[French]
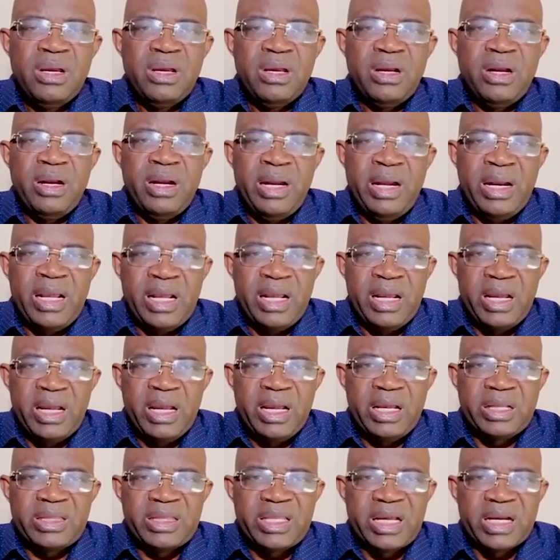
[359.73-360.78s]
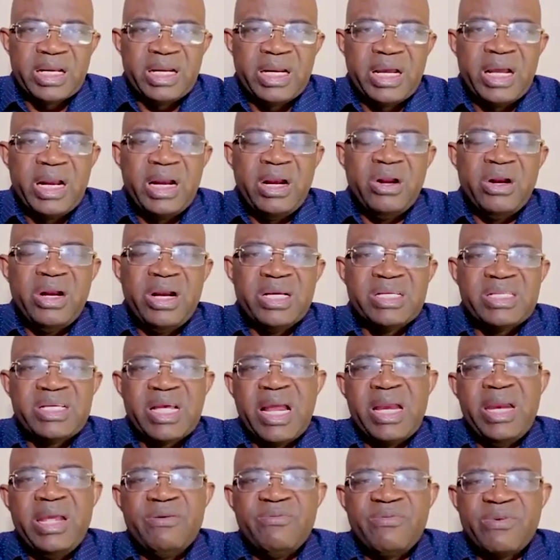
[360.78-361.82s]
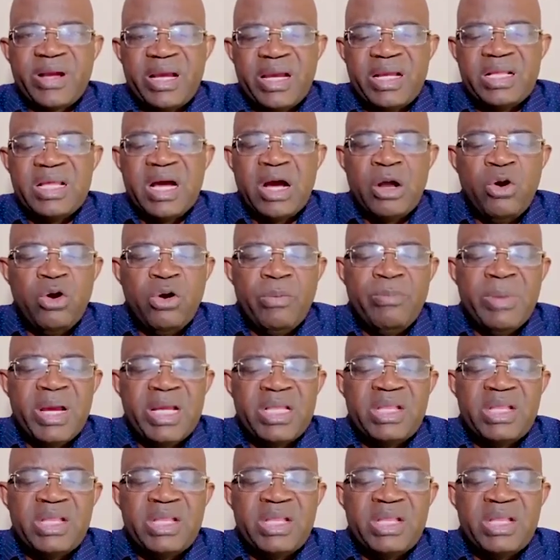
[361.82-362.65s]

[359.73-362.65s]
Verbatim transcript: L'Éternel les a livrés dans le mets des